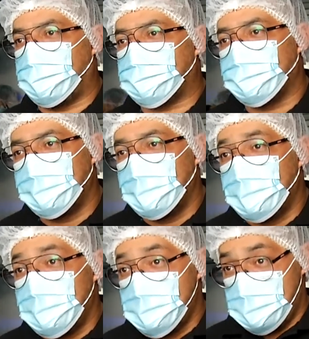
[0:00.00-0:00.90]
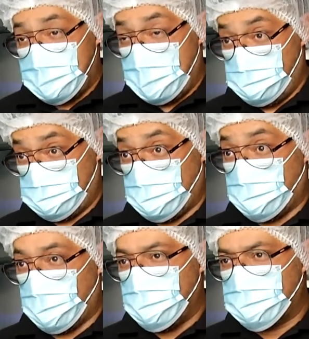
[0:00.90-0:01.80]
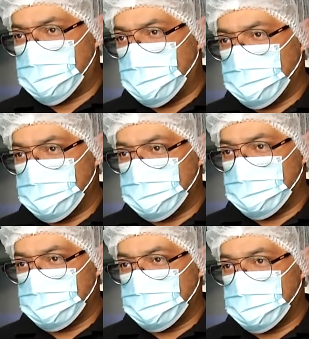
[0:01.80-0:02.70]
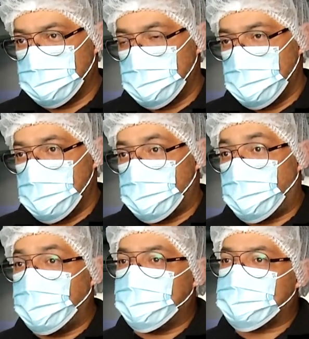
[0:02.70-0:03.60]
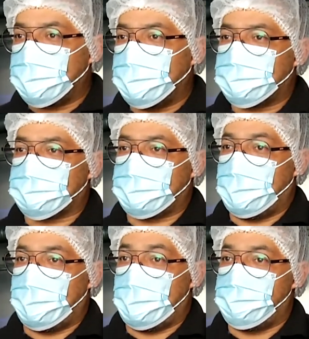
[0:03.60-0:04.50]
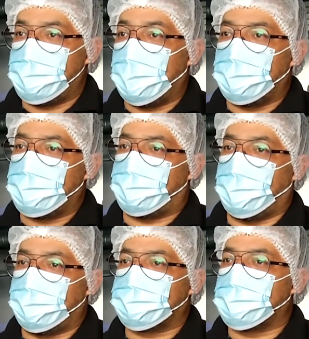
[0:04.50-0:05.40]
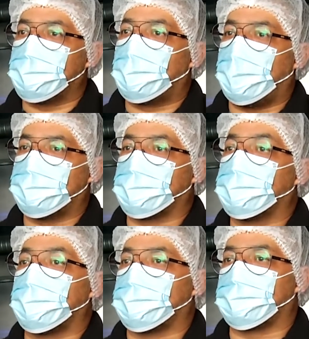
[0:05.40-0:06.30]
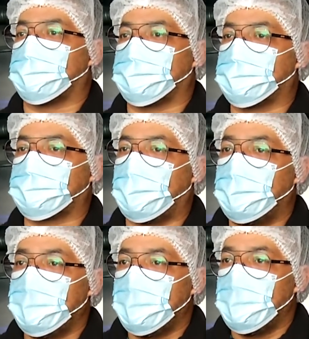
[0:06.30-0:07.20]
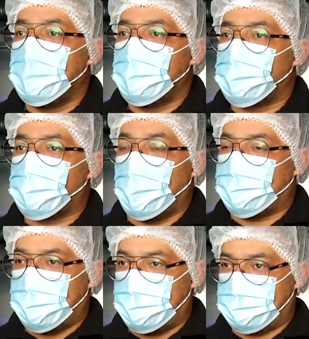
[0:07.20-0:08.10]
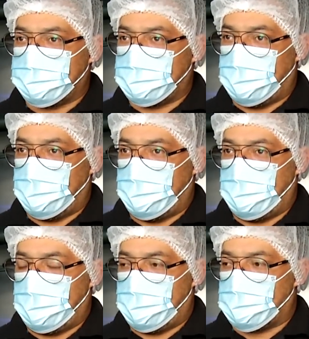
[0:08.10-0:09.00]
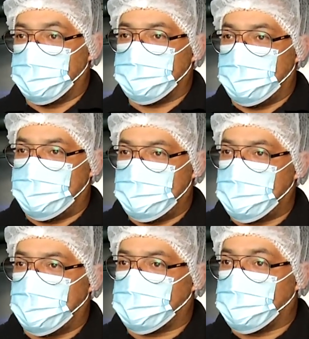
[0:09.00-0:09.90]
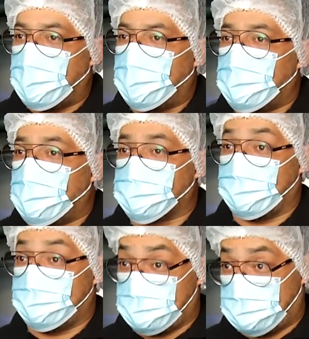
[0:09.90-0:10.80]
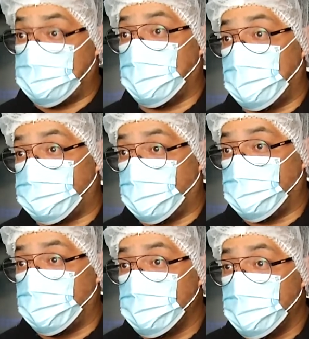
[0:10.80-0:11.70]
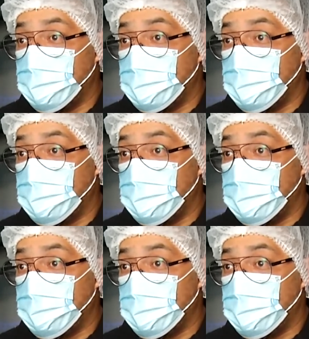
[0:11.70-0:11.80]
es que nuestro producto pueda ser este, enviado a diferentes lugares donde se exista cualquier este, contingencia natural o se necesite el apoyo,